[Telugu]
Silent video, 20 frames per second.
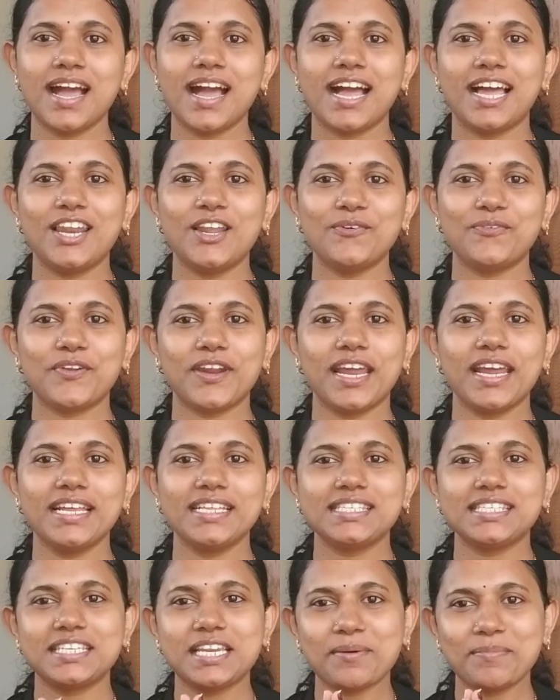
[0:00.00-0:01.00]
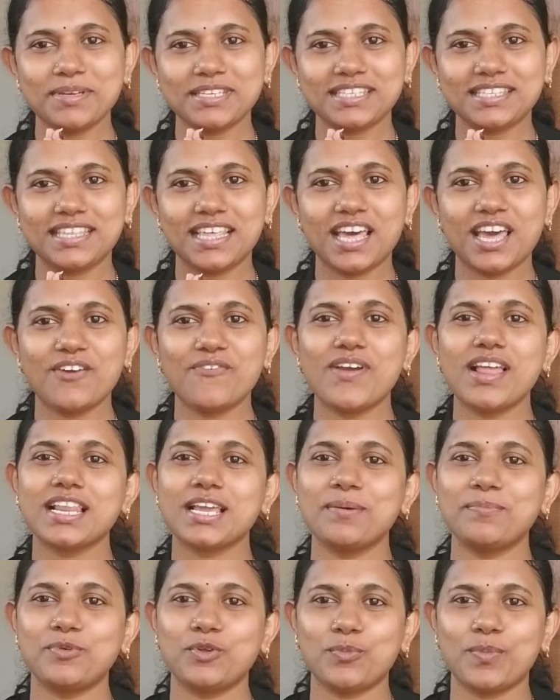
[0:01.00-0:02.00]
హలో ఫ్రెండ్స్ నమస్తే
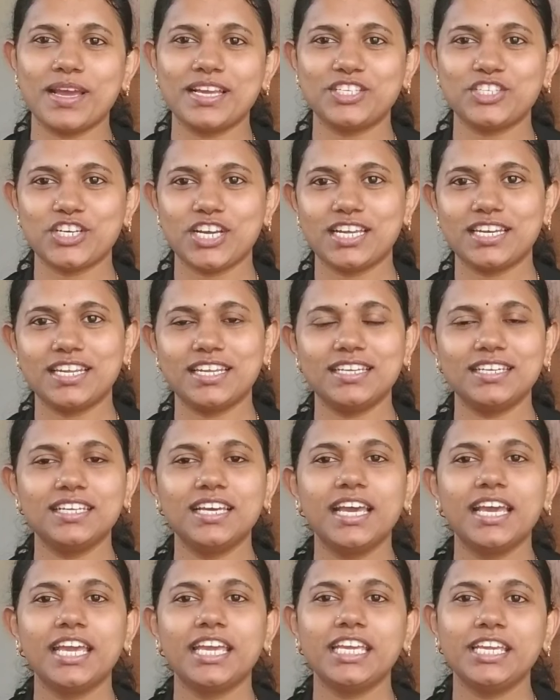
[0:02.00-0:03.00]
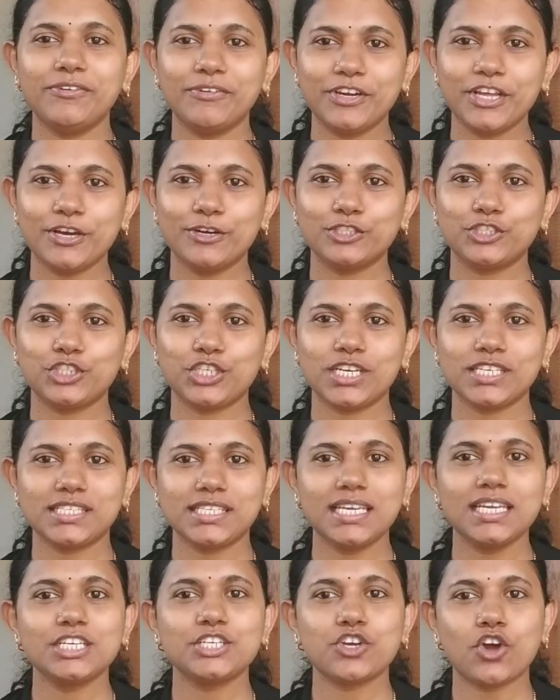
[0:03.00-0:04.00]
వెల్కమ్ టు మై ఛానల్ ఈ వీడియో
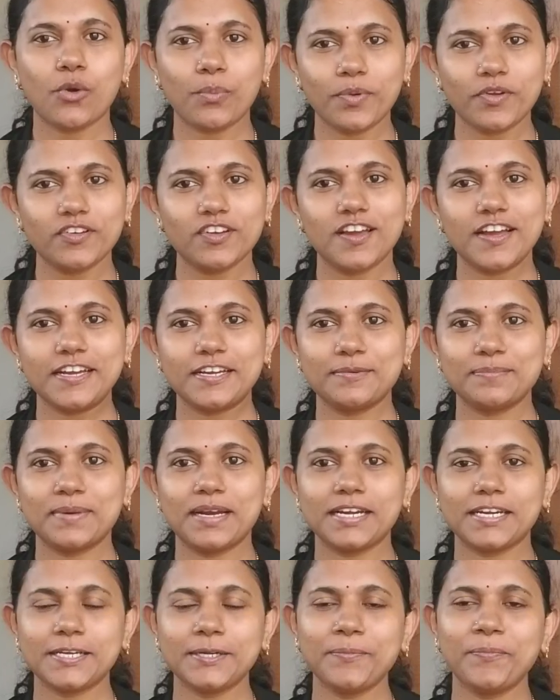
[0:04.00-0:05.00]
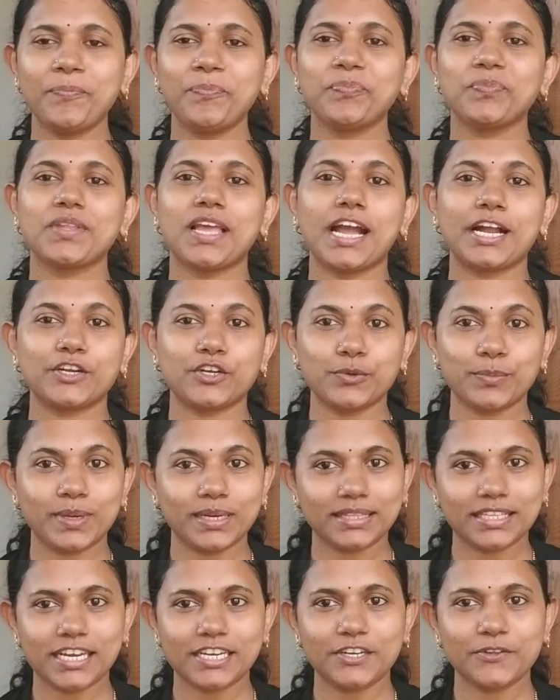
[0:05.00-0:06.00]
వచ్చేసి షాపింగ్ లాగ్ అనమాట
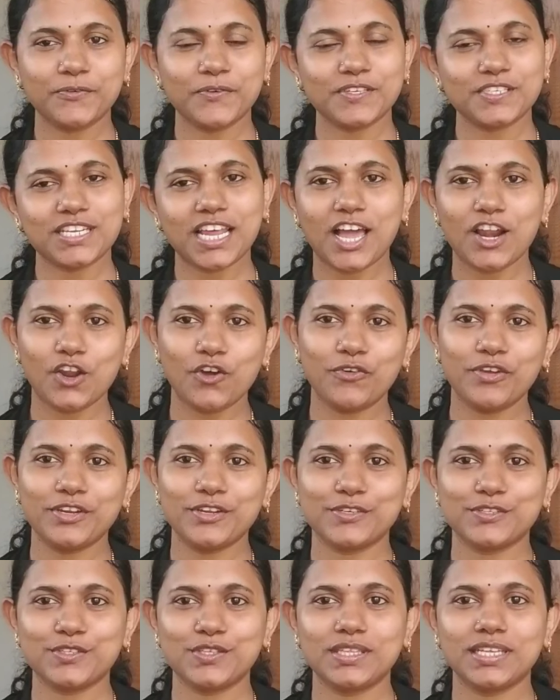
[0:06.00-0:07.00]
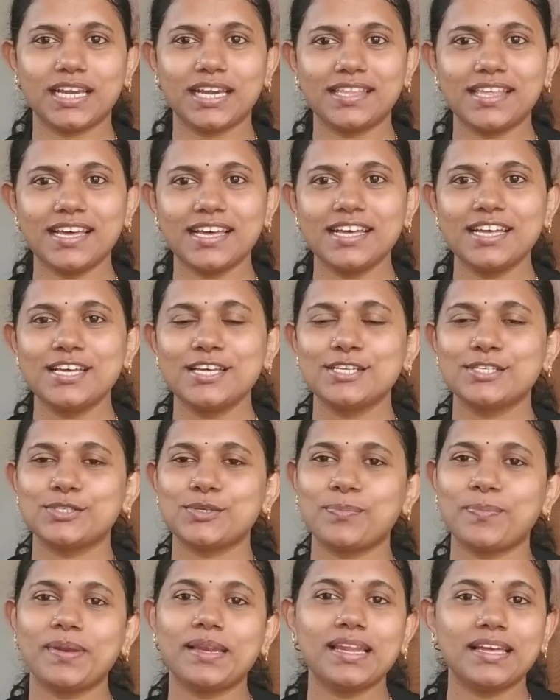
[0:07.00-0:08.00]
అక్టోబర్ థర్టీ ఫస్ట్ హలోవీన్ వస్తుంది కదా
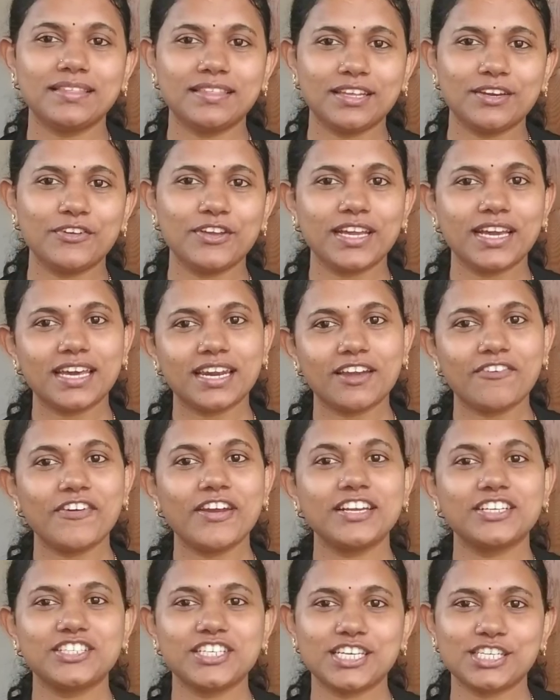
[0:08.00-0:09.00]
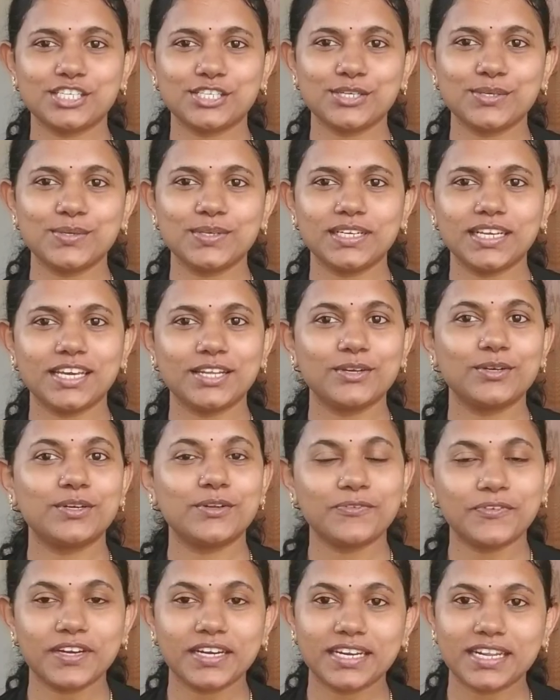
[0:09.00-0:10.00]
సో పిల్లలందరూ ఈగర్గా వెయిట్ చేస్తూ ఉంటారు
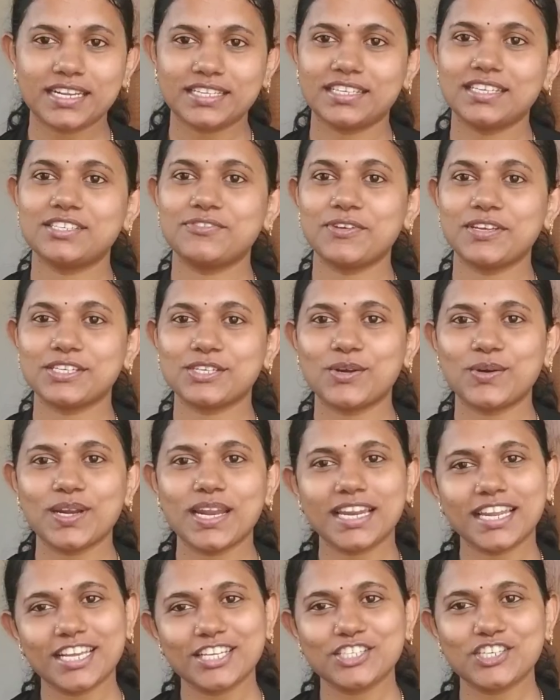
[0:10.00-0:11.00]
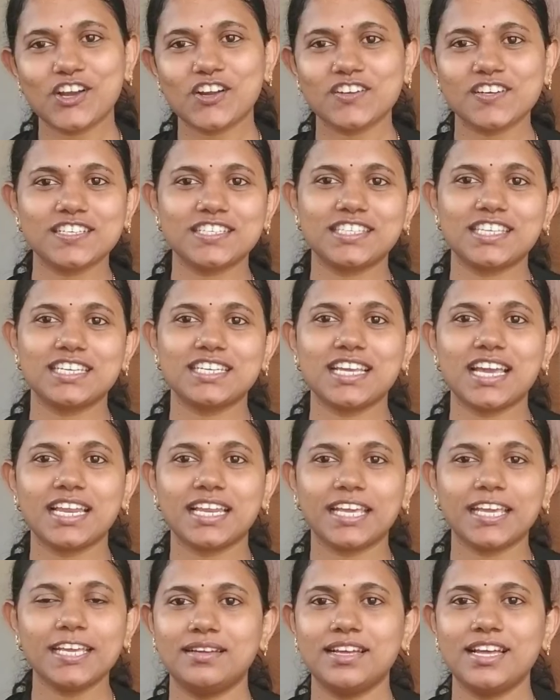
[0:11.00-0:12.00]
డిఫరెంట్ డ్రెస్సెస్ వేసుకోవడానికి చాక్లెట్స్
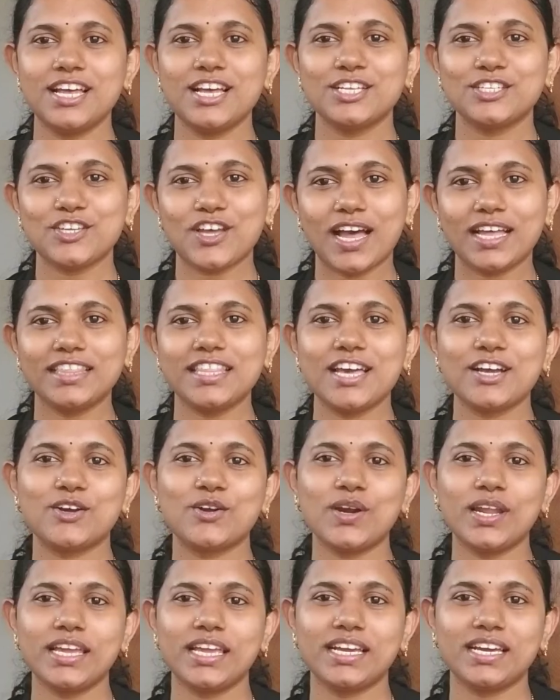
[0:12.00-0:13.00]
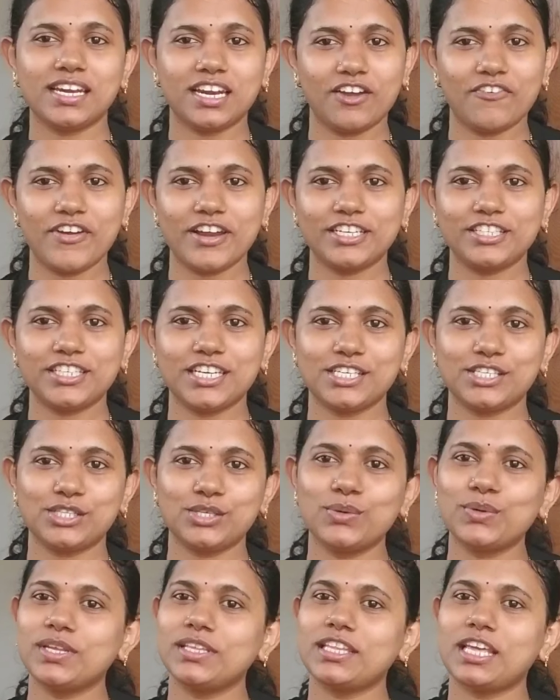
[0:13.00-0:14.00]
తినడానికి సో అదే కూడా ఈగర్గా వెయిట్
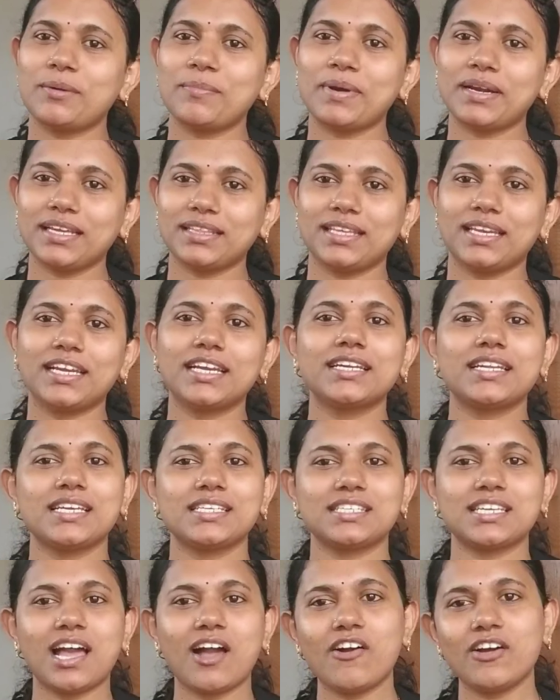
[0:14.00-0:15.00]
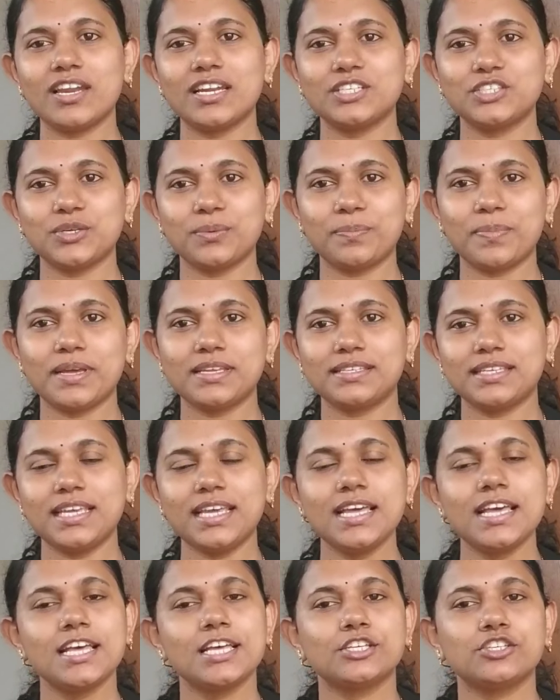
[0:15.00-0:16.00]
చేస్తూ ఉందనమాట తనకి డ్రెస్ కావాలని చెప్పేసి
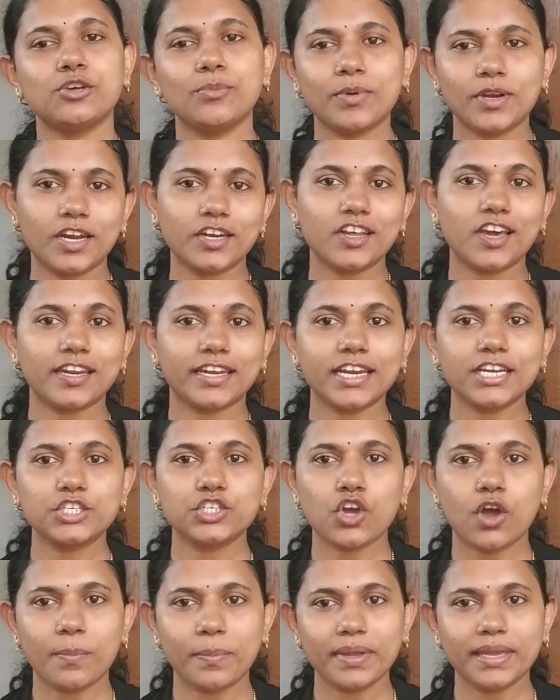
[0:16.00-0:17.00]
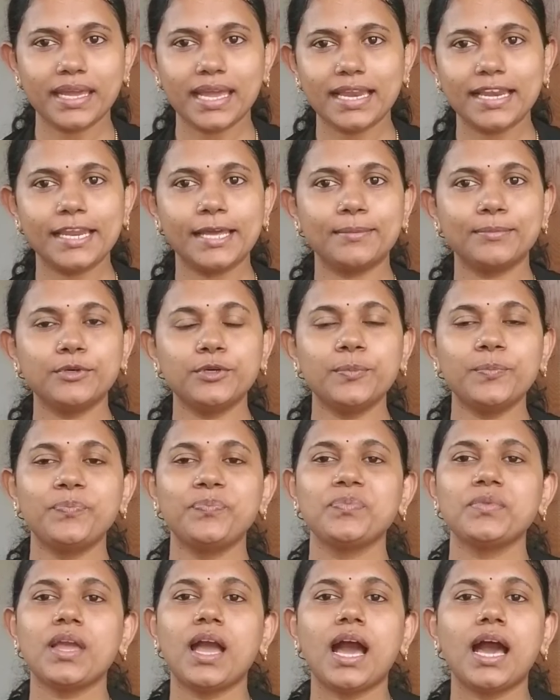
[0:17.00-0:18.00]
సో మన టార్గెట్ షాపింగ్కి వెళ్ళాము
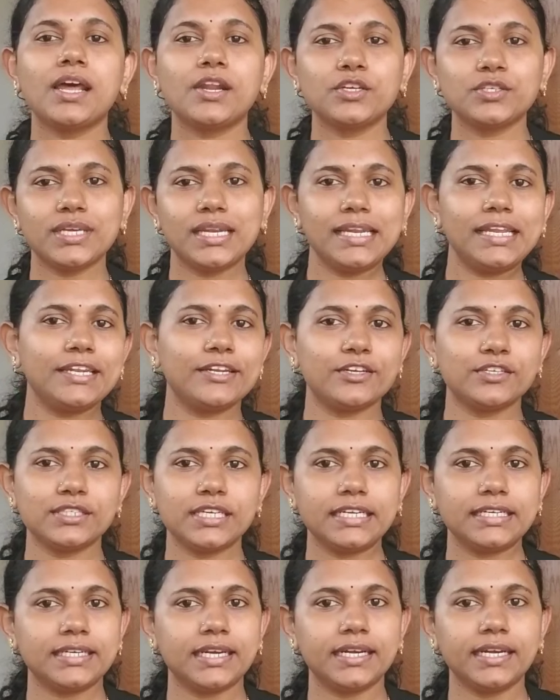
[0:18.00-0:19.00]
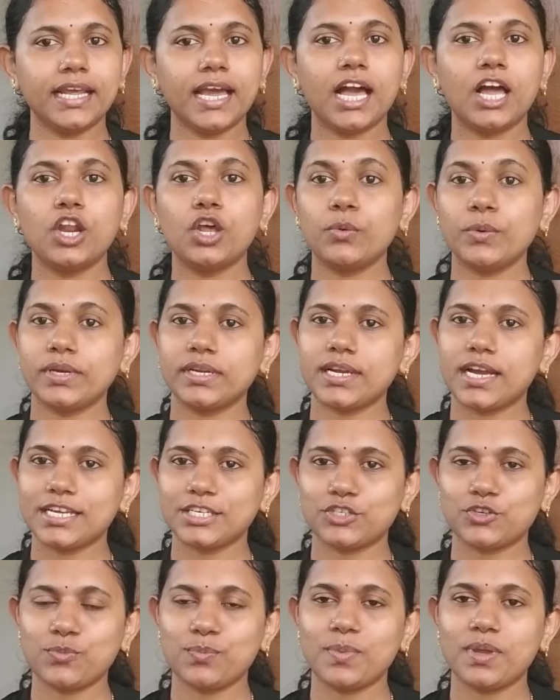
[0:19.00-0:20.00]
ఆ రోజు వెళ్ళిన రోజు ఏంటంటే హలోవీన్
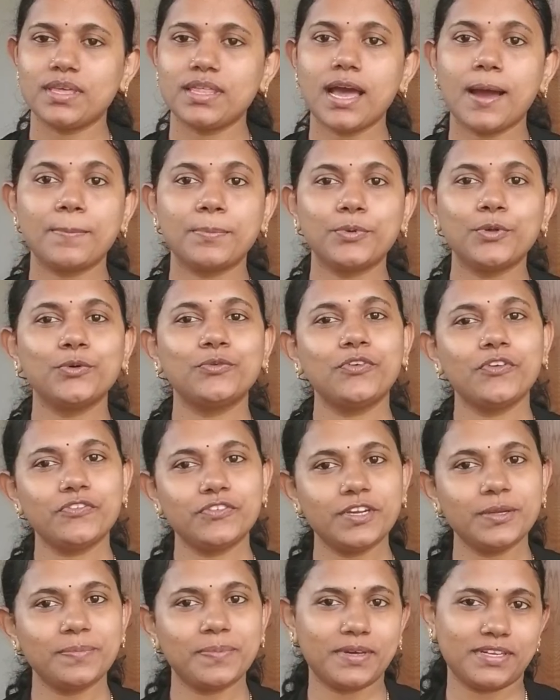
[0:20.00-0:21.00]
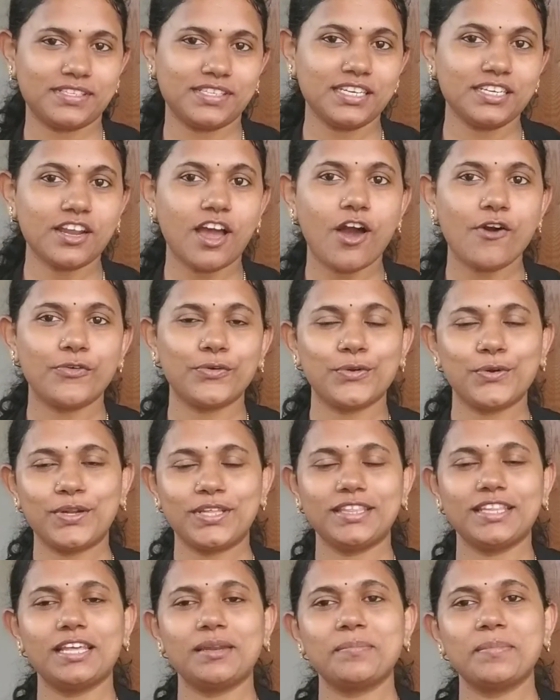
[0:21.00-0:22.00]
కాస్ట్యూమ్ మీద అప్ టు ఫిఫ్టీ పర్సెంట్ ఆఫర్
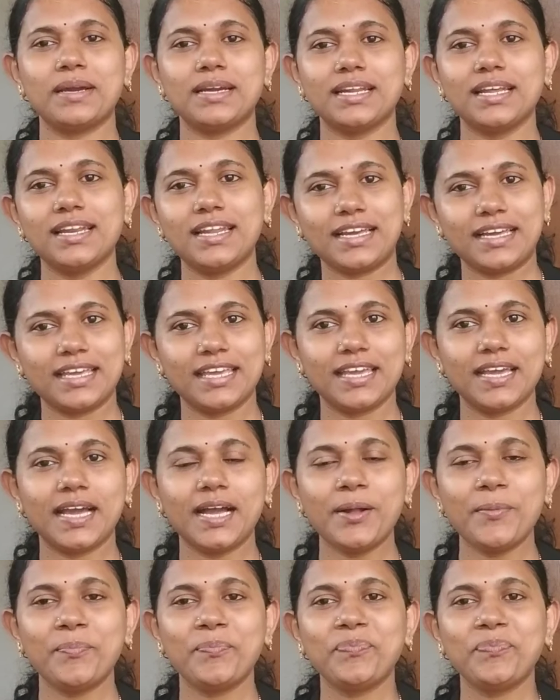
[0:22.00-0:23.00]
ఉన్నిందనమాట లక్కీగా